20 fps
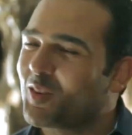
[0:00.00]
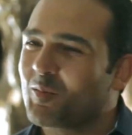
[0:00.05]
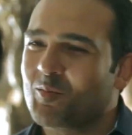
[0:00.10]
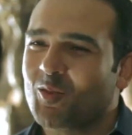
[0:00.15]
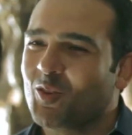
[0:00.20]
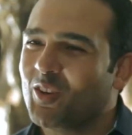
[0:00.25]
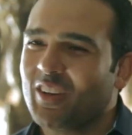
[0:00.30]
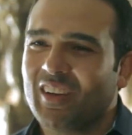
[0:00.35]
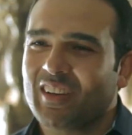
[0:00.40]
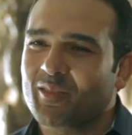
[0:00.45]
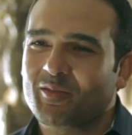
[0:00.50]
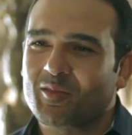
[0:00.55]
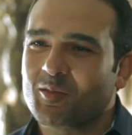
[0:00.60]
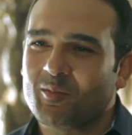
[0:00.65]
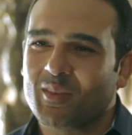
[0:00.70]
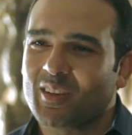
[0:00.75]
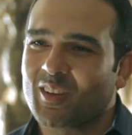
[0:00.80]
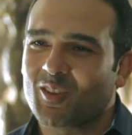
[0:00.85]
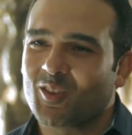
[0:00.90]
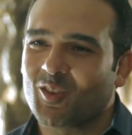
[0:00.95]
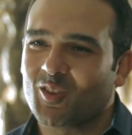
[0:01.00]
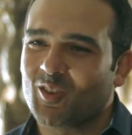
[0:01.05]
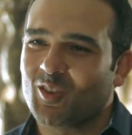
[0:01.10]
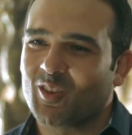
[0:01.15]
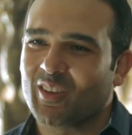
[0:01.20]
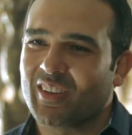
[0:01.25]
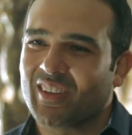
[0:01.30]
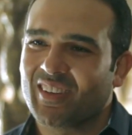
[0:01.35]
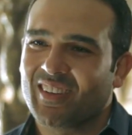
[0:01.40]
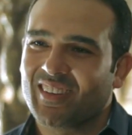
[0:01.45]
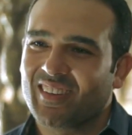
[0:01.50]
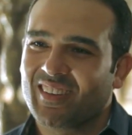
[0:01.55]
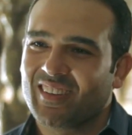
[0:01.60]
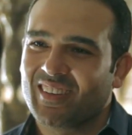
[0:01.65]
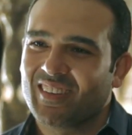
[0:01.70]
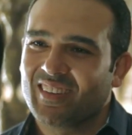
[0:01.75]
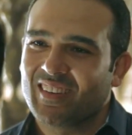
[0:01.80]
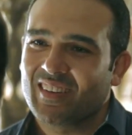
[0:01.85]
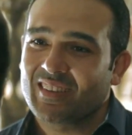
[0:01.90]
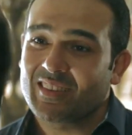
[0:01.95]
لما يقول لي عرفت من مين انا اقول له ايه
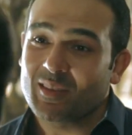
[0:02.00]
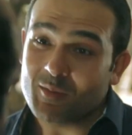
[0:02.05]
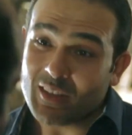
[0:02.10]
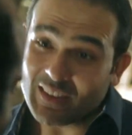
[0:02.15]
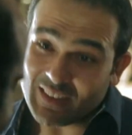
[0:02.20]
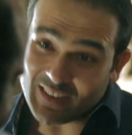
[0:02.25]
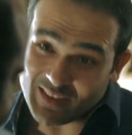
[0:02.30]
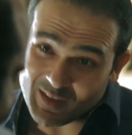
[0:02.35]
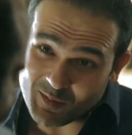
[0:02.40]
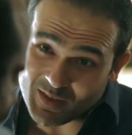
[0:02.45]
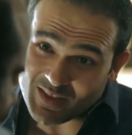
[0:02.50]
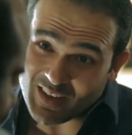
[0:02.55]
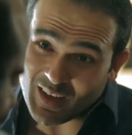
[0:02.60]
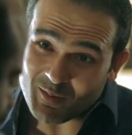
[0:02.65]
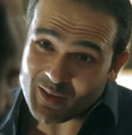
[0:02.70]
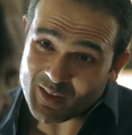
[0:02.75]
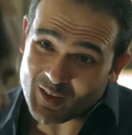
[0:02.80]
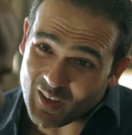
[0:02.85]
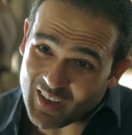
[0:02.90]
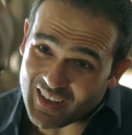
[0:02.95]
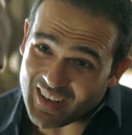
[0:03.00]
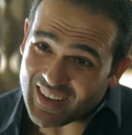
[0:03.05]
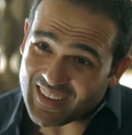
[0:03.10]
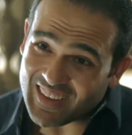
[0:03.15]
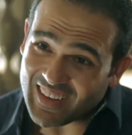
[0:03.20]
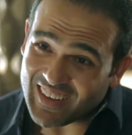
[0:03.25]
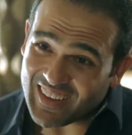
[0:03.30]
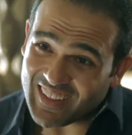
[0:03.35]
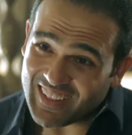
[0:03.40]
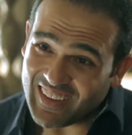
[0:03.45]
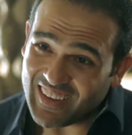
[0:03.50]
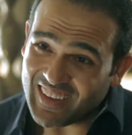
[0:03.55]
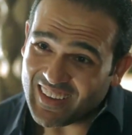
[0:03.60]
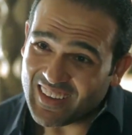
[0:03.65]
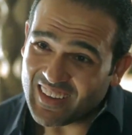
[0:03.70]
اصل مرات شيمي صاحبتي هي اللي جت قالت لي